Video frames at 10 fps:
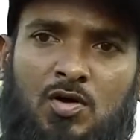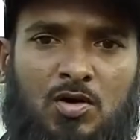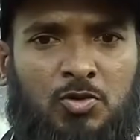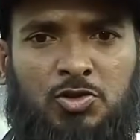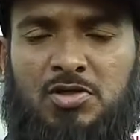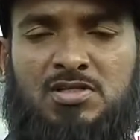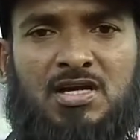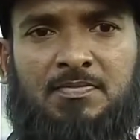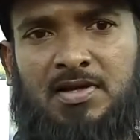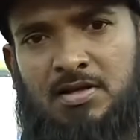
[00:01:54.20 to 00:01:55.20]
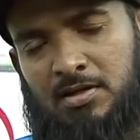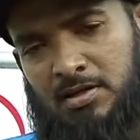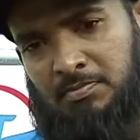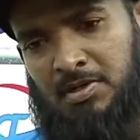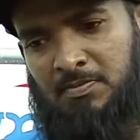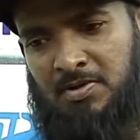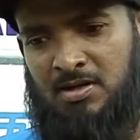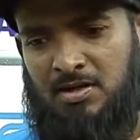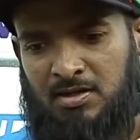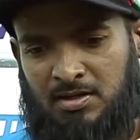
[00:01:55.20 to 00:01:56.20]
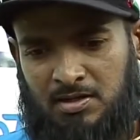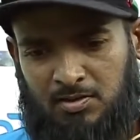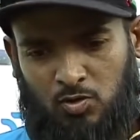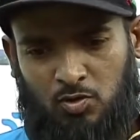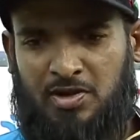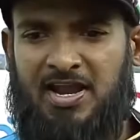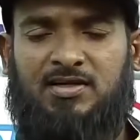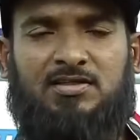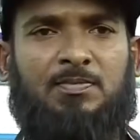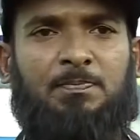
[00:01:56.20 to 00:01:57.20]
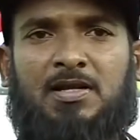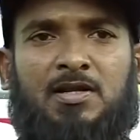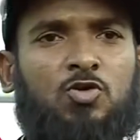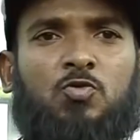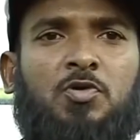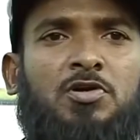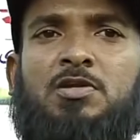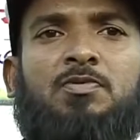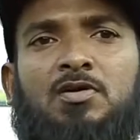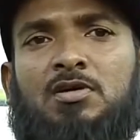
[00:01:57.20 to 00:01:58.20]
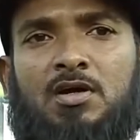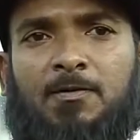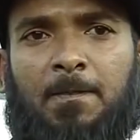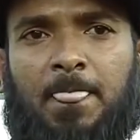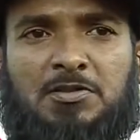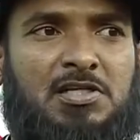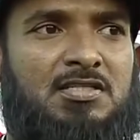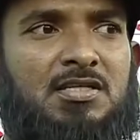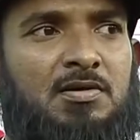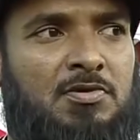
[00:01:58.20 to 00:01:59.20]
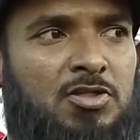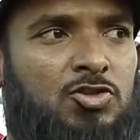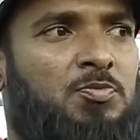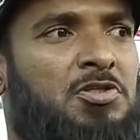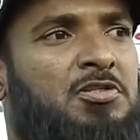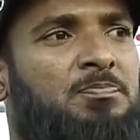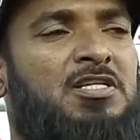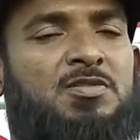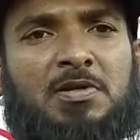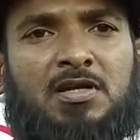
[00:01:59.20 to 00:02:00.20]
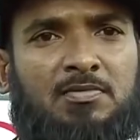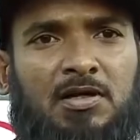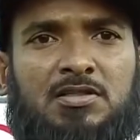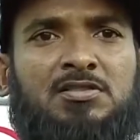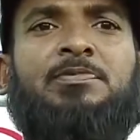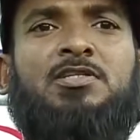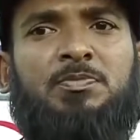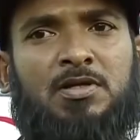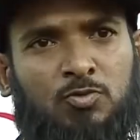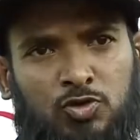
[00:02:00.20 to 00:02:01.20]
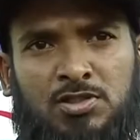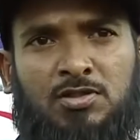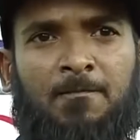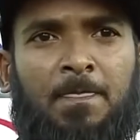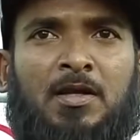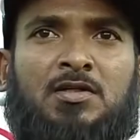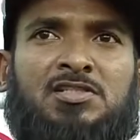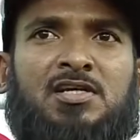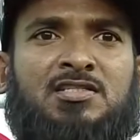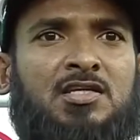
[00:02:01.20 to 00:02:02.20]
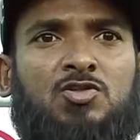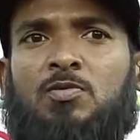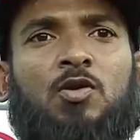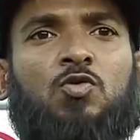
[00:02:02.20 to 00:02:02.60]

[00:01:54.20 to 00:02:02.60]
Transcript: অবশ্যই যে আমরা আমরা কোনো একটা প্লেয়ারের উপর নির্ভর না যে আজকে আমাদের সবচেয়ে বেস্ট প্লেয়ার বাংলাদেশের বেস্ট প্লেয়ার মুশি সে আজকে হয়তো ভালো